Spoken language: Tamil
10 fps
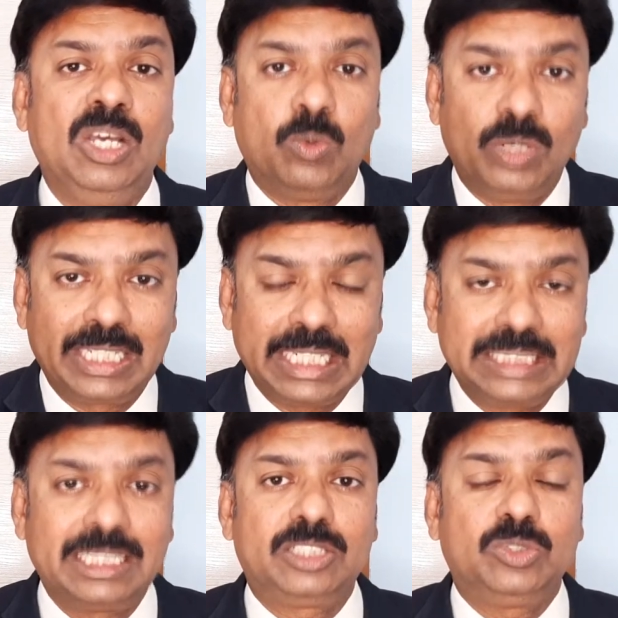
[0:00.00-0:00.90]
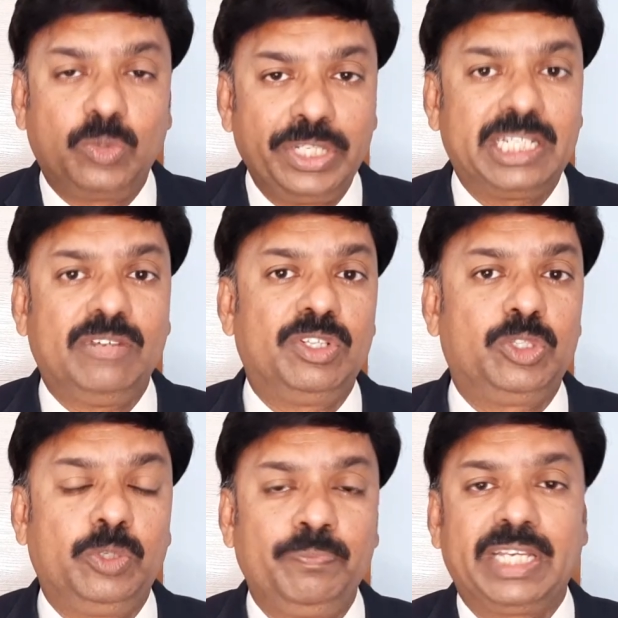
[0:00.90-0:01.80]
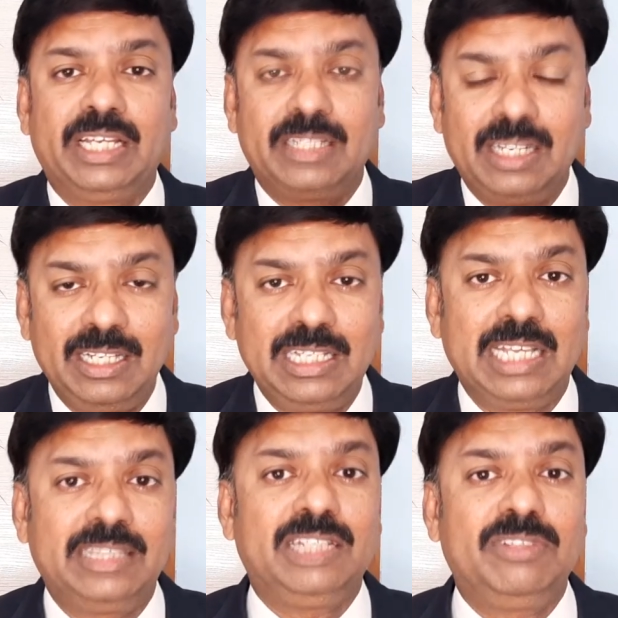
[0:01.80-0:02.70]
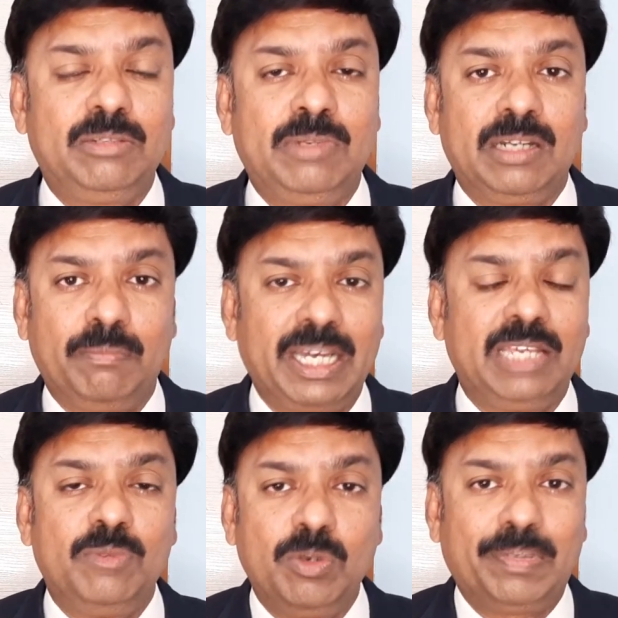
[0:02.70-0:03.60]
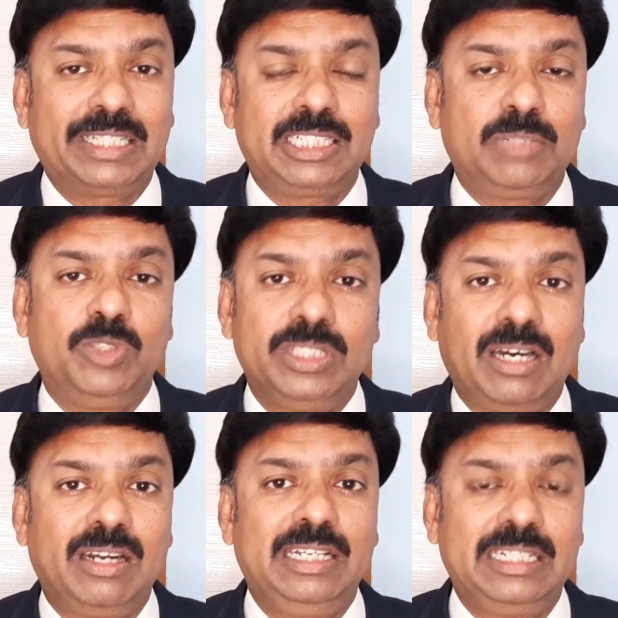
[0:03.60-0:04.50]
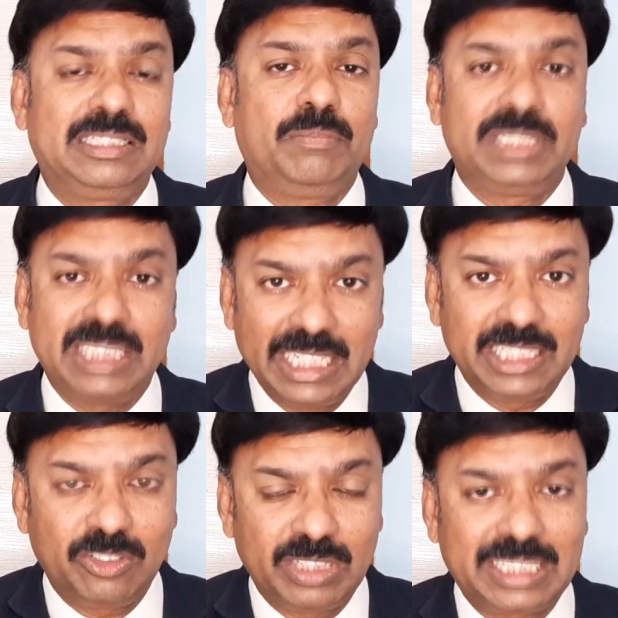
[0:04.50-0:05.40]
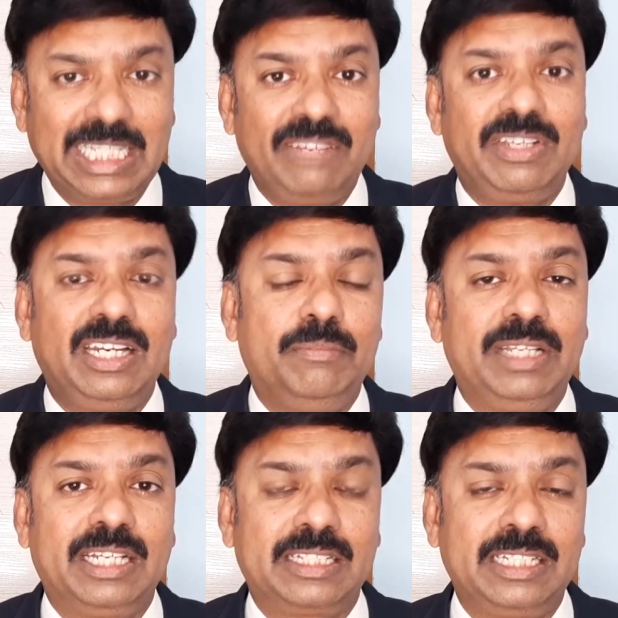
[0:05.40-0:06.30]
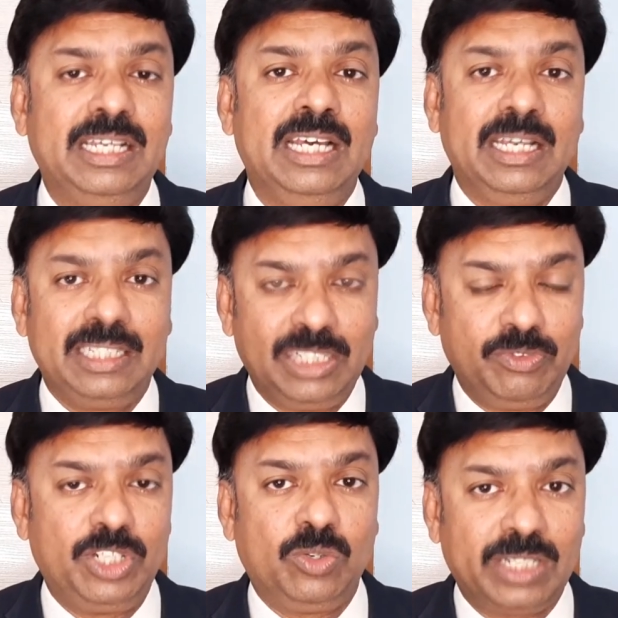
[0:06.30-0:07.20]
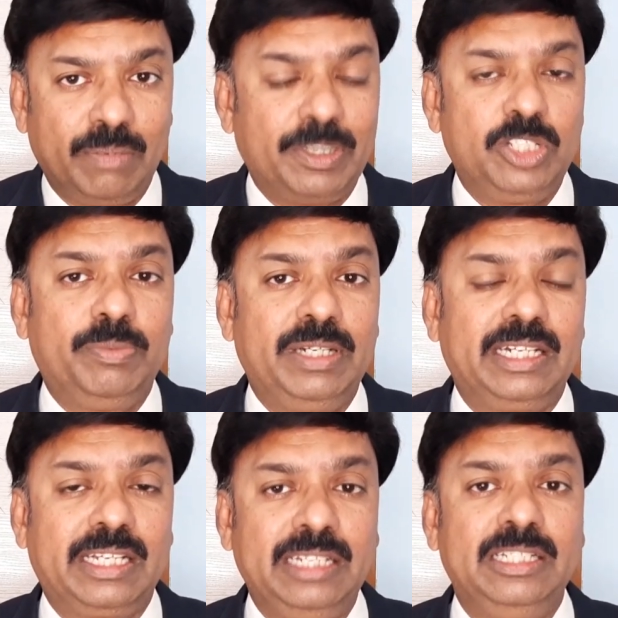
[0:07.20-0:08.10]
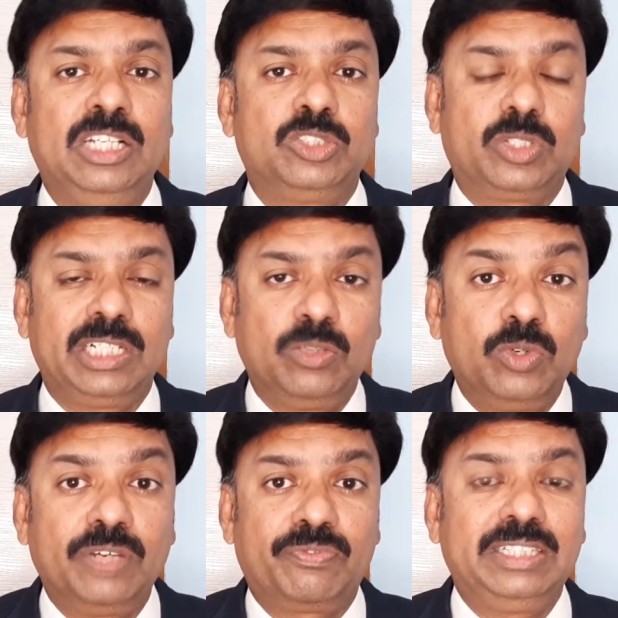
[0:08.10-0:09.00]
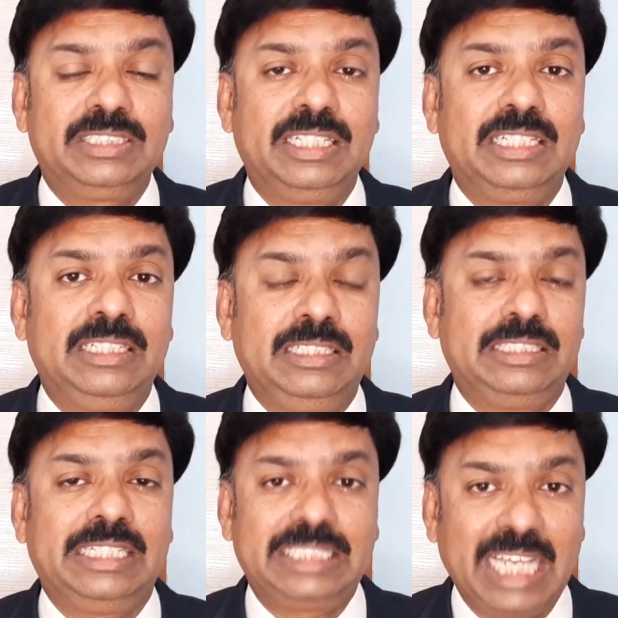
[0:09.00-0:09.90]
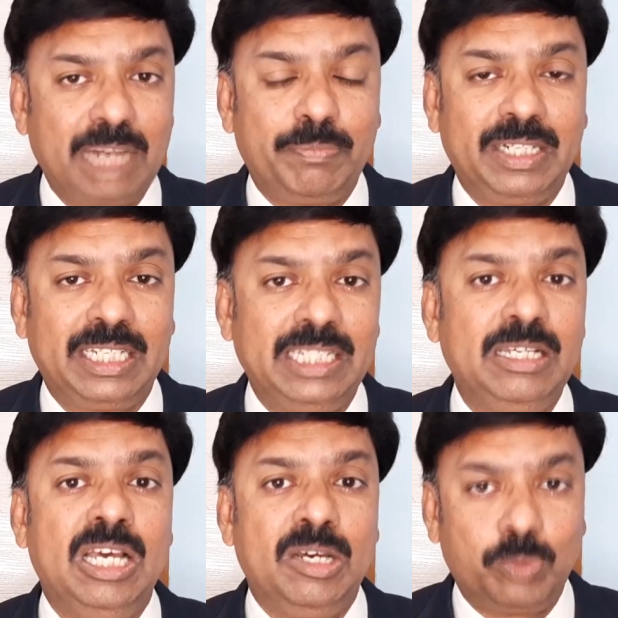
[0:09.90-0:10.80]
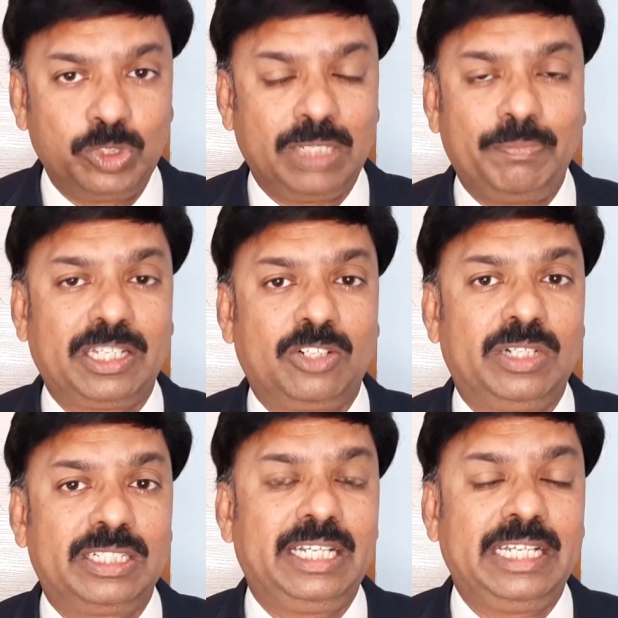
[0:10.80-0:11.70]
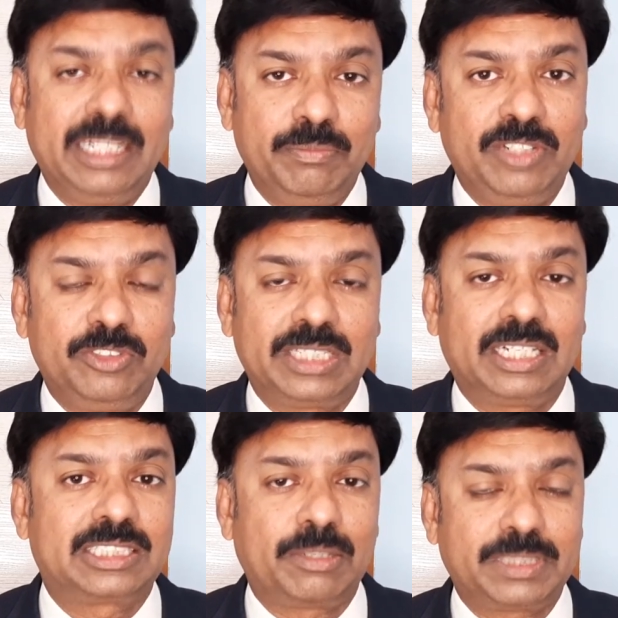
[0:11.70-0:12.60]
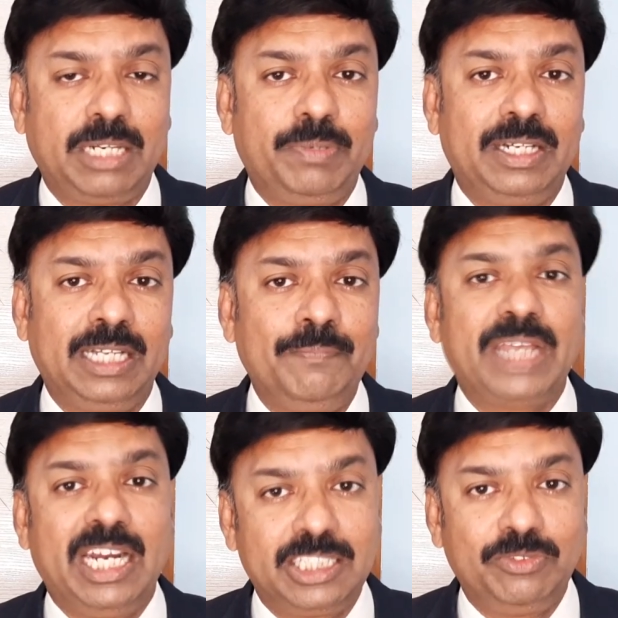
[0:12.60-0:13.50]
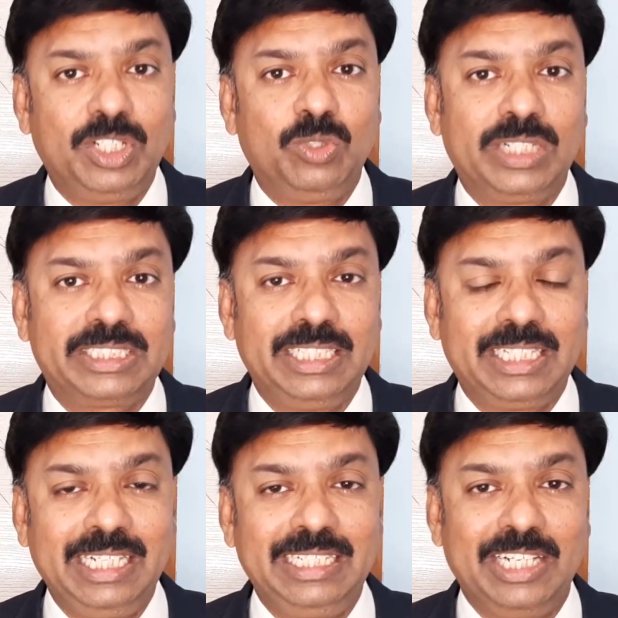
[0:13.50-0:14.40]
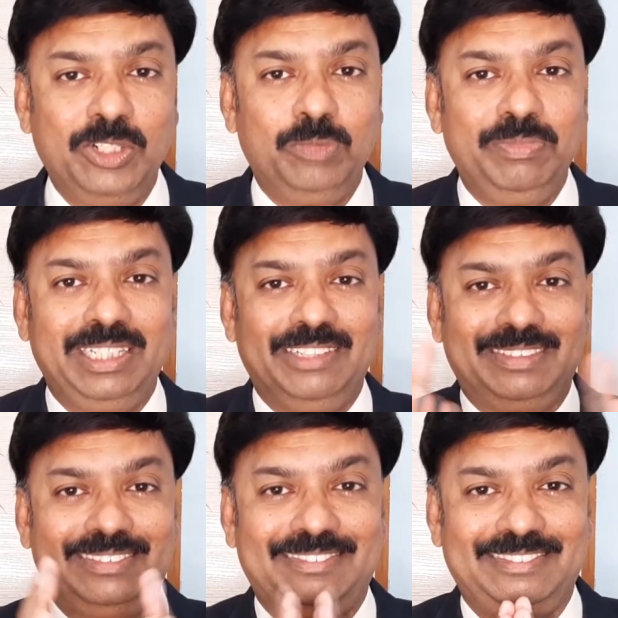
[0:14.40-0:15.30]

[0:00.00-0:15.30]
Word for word: உங்களுக்கு ரிசல்ட்டும் குயிக்காக வந்துடும் அதனால் எந்த விதமான பயமோ பதட்டமோ இந்த ஆன்லைன் எக்ஸாமினேஷன் எழுதுறவங்களுக்கு தேவையில்லை அப்படிங்கிறத இந்த வீடியோவில் நான் பதிவு பண்ணியிருக்கிறேன் ஸோ அதனால் உங்கள் ஃப்ரெண்ட்ஸுங்களுக்கு இதை ஷேர் பண்ணுங்கள் புதுசாக பார்க்குறவங்களா இருந்தால் என்றும் இனிமேல் சேனலுக்கு சப்ஸ்கிரைப் பண்ணுங்கள் அடுத்த வீடியோவில் உங்களை சந்திக்கிறேன் என்றும் இனியவன்